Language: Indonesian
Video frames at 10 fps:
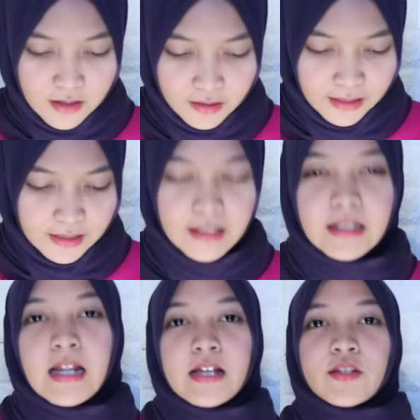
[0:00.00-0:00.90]
okay,
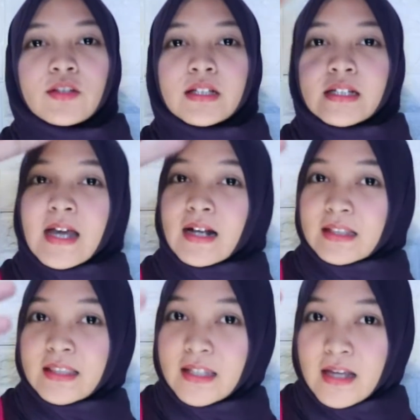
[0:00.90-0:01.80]
kita lanjut ke yang
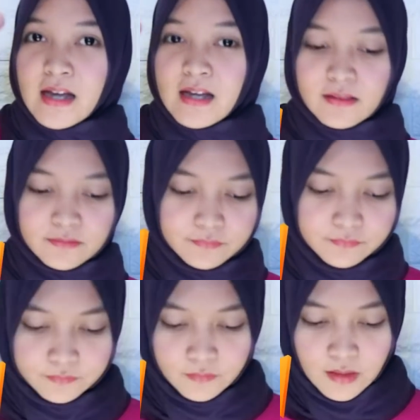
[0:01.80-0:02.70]
ketiga.
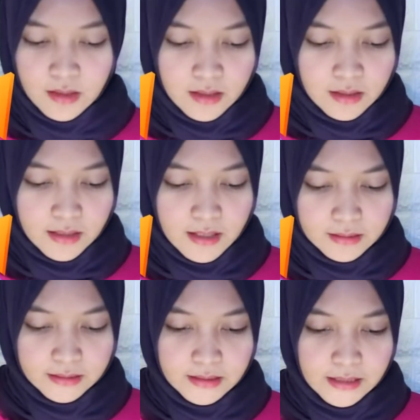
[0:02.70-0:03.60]

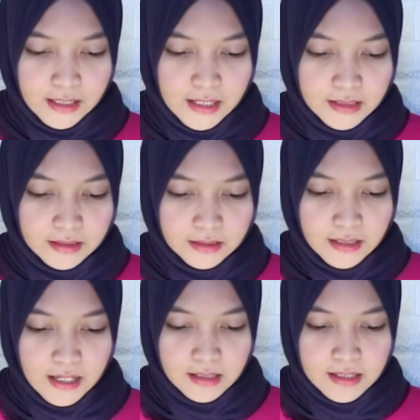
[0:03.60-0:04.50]
Yang ketiga
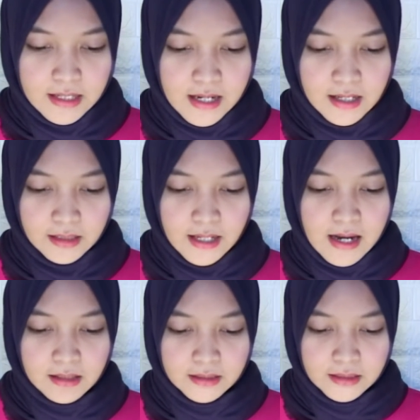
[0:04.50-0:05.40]
ini ada dari
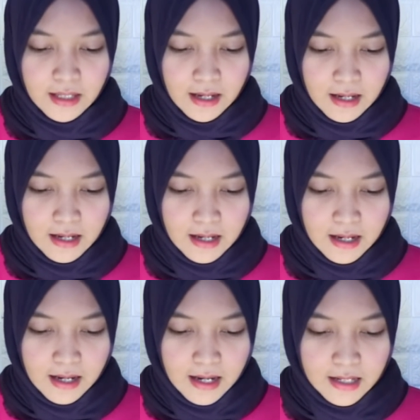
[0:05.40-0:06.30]
Anggia
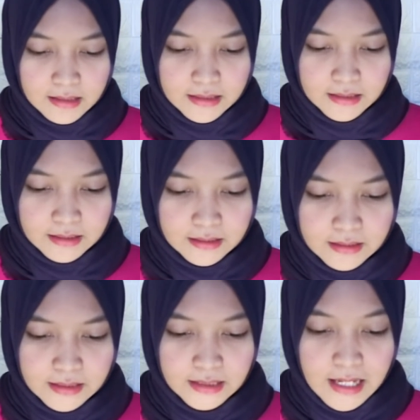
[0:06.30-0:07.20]

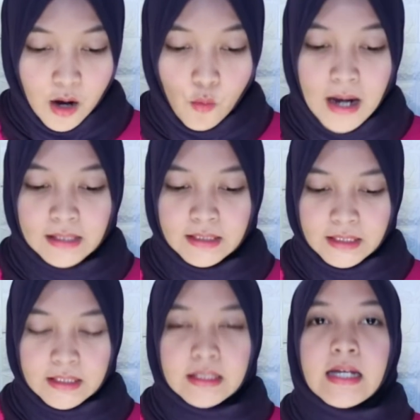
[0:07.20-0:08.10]

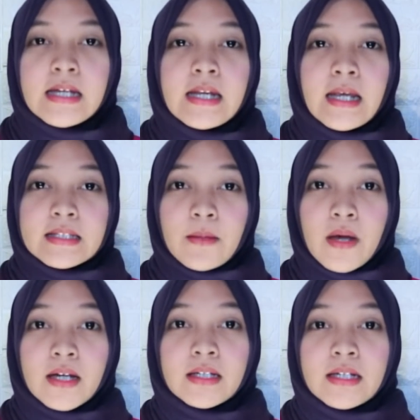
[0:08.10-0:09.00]
Adniawati. Dia dari
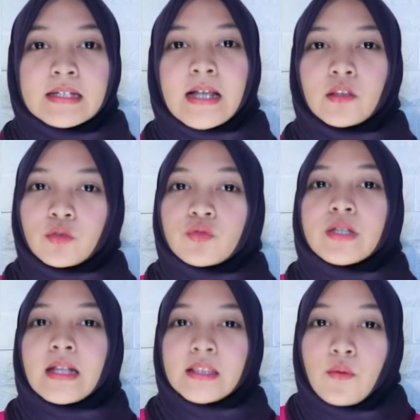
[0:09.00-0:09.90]
SMA Negeri 1
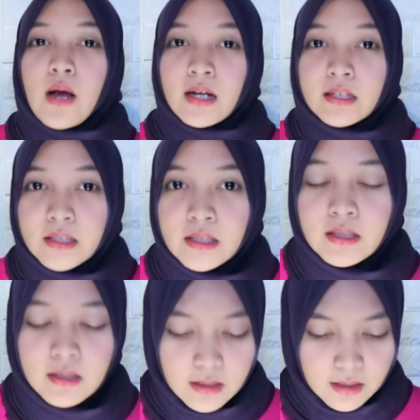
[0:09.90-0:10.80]
Jatiwangi.
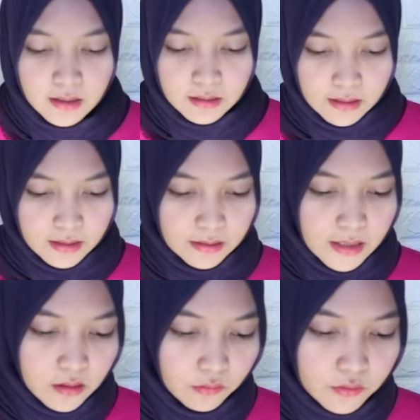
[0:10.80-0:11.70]
Nah,
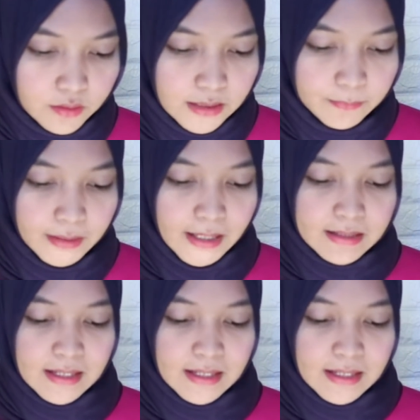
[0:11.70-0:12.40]
dia lulus di pilihan